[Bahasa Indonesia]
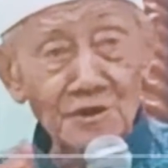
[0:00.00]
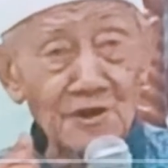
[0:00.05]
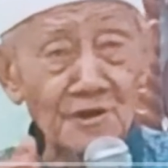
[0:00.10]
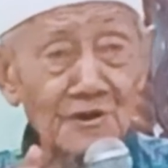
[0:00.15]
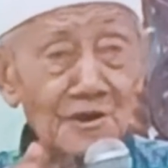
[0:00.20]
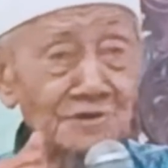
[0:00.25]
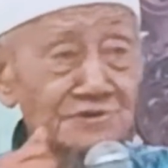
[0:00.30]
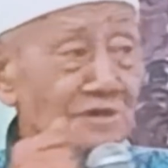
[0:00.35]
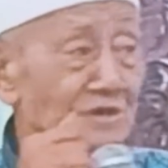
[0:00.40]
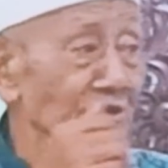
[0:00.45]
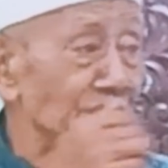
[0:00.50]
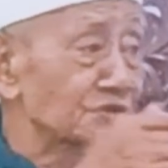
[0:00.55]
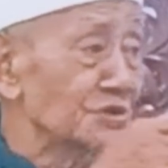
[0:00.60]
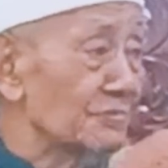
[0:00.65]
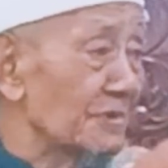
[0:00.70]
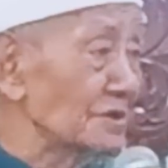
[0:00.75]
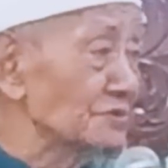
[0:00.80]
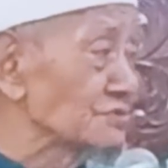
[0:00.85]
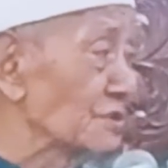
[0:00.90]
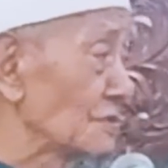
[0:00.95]
kaya ngoten iki
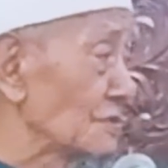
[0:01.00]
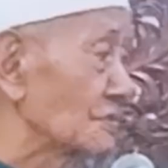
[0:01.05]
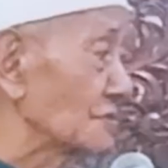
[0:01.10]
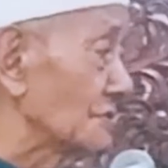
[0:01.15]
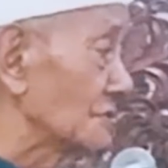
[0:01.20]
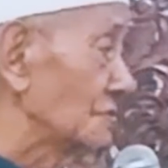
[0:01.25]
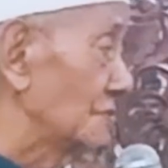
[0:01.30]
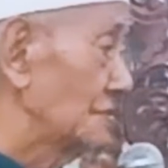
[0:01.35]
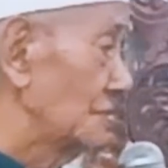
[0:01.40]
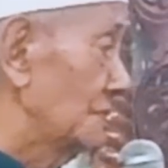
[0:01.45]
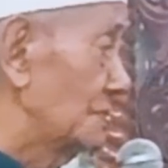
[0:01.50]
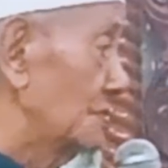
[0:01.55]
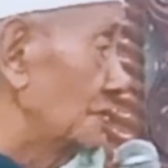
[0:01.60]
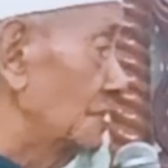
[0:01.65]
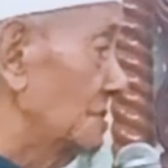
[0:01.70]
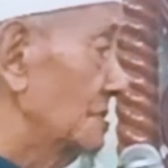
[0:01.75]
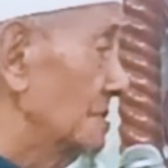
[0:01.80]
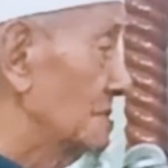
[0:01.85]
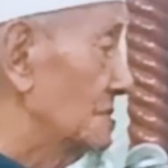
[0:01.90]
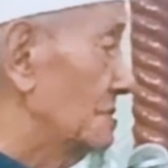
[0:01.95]
wedok
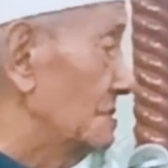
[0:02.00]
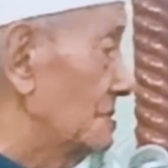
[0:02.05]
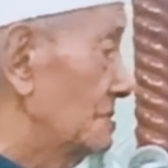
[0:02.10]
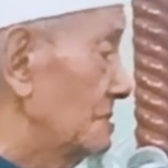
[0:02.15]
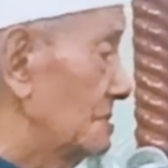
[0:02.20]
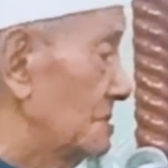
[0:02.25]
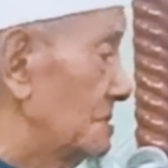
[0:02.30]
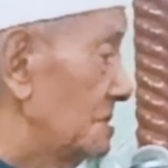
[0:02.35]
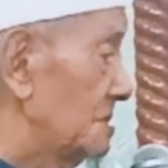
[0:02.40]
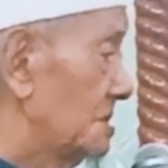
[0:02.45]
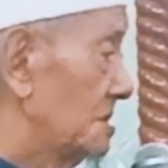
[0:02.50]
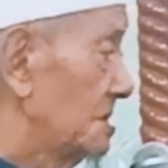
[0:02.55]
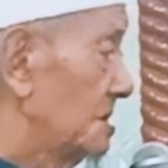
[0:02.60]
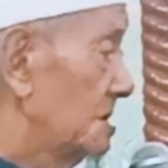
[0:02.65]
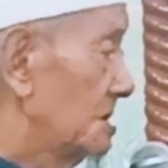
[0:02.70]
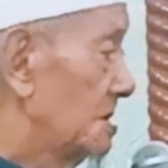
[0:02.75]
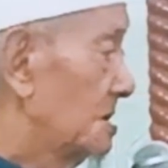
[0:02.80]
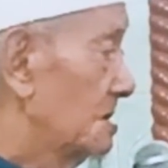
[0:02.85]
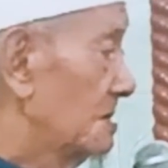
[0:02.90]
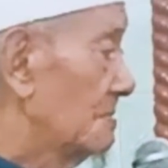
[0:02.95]
krungu
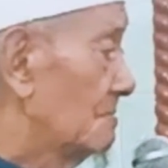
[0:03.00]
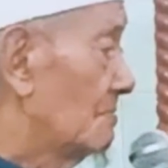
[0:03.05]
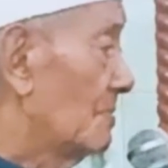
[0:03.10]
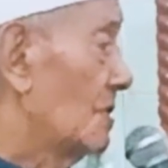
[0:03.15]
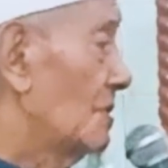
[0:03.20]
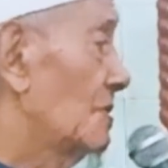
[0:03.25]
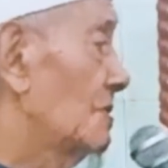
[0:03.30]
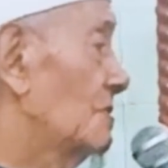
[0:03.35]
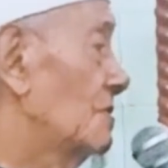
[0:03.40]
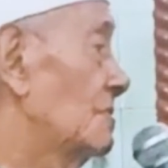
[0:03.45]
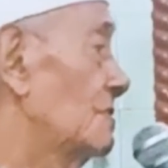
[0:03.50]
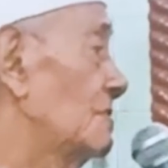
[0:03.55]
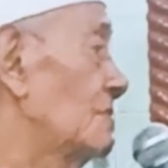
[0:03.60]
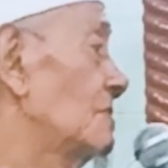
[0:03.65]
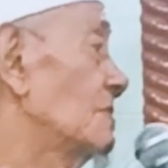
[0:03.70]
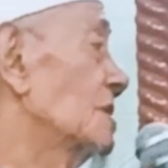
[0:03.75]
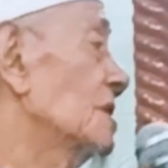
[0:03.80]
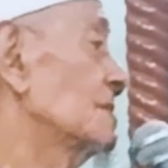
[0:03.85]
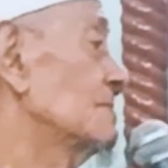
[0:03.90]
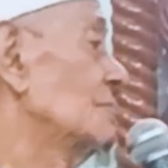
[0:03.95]

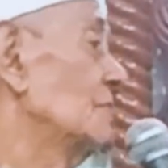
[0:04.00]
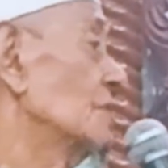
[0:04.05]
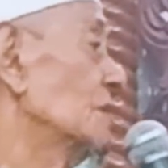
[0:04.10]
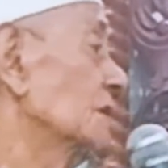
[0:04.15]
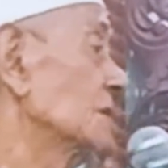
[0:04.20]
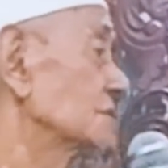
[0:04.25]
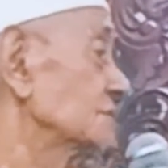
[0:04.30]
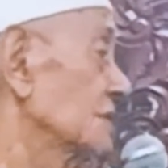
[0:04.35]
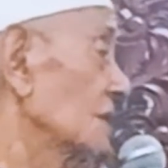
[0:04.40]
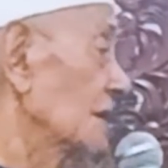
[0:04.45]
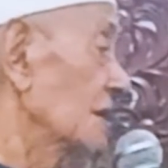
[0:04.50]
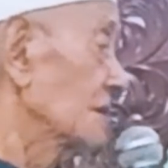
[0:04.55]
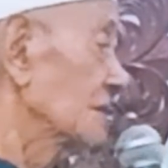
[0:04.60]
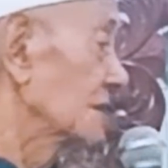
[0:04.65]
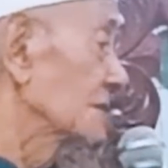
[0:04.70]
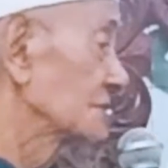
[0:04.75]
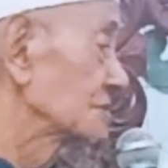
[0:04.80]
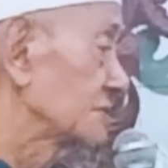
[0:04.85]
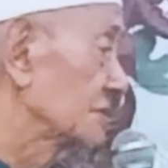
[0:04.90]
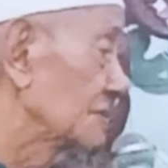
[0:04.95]
mau ring-muring si
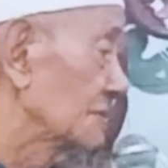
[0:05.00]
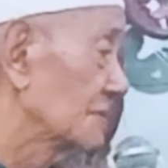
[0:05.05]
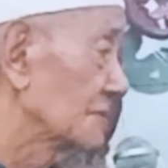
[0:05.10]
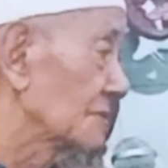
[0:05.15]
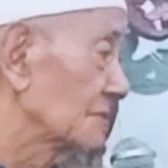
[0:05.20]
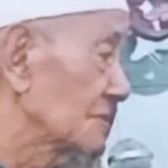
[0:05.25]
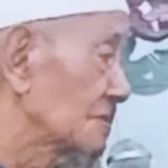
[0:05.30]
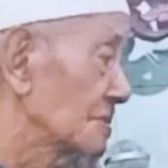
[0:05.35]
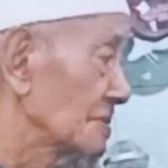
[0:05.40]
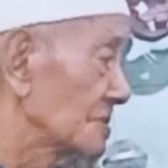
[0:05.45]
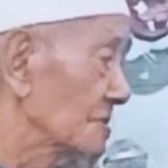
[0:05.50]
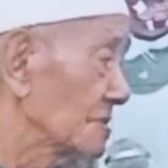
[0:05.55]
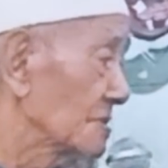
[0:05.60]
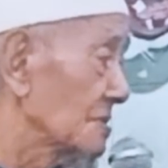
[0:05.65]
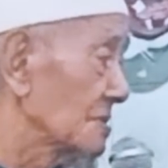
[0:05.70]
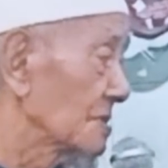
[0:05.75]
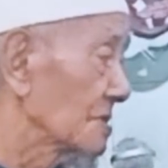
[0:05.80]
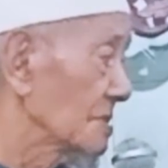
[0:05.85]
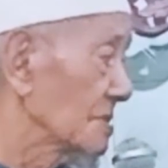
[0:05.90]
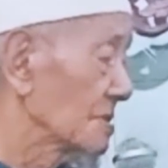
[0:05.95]
lanang no
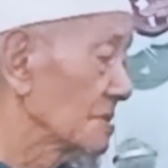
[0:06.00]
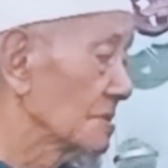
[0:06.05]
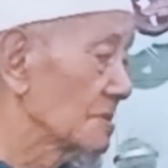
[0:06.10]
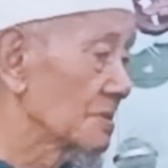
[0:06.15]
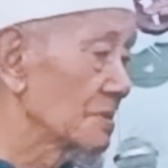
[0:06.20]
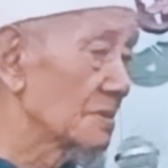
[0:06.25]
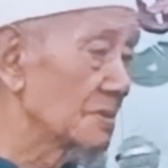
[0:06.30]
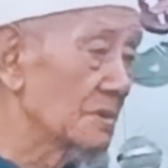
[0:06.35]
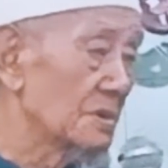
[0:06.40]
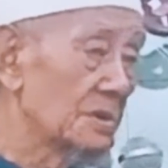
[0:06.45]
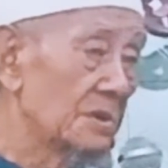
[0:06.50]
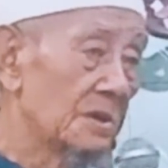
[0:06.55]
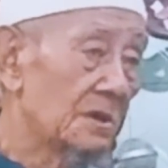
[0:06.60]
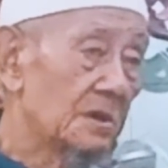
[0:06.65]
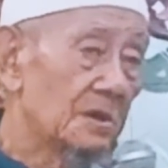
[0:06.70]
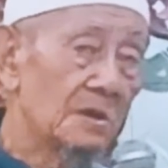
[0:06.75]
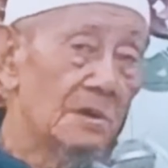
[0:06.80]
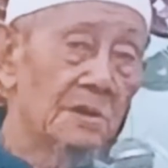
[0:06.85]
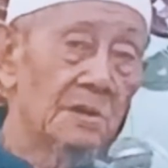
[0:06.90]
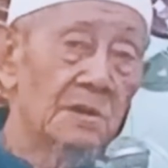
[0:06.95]

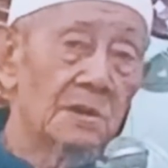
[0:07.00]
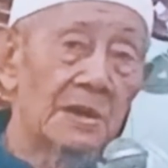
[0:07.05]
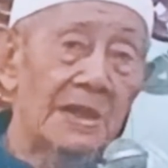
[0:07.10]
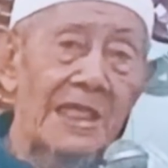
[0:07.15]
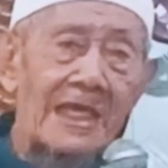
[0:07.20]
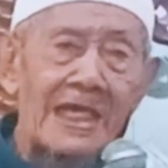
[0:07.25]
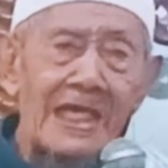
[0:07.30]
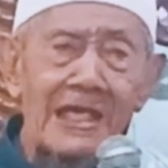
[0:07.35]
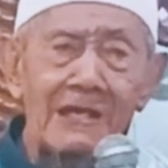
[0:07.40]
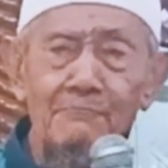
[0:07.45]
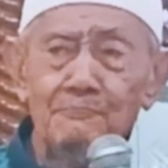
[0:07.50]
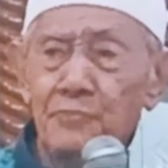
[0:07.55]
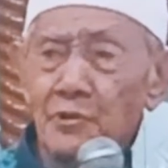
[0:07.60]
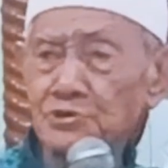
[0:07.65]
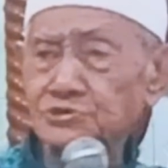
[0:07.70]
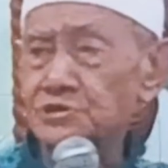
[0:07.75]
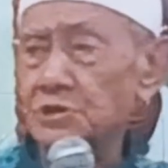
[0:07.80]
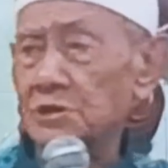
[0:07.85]
Lapo